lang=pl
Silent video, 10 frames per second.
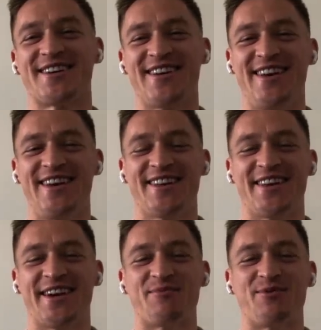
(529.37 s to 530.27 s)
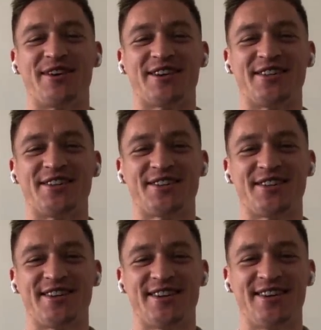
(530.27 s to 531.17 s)
E, tak jak mówię,
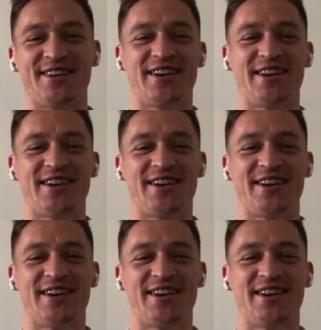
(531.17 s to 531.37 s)
gdzieś e,